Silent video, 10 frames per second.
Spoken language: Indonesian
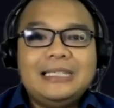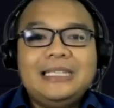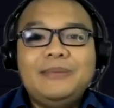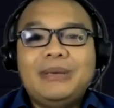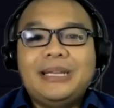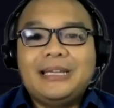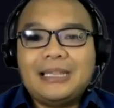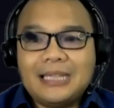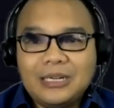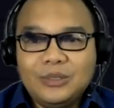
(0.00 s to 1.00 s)

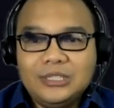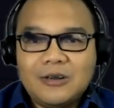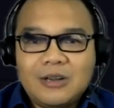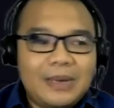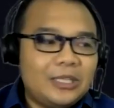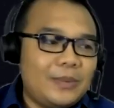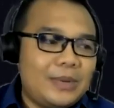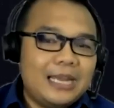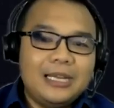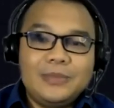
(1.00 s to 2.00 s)
diberikan tanggung jawab atau
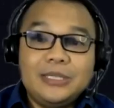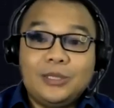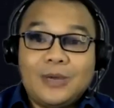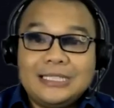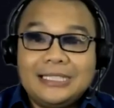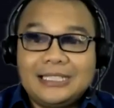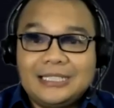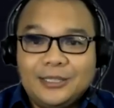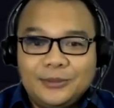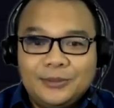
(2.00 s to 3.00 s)
menghadapi situasi
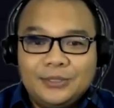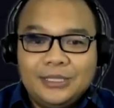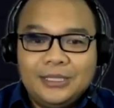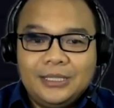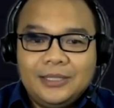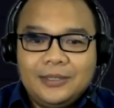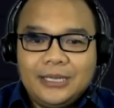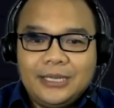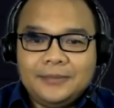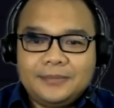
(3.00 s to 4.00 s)
tertentu.
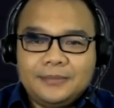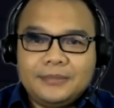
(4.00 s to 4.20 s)
Oke.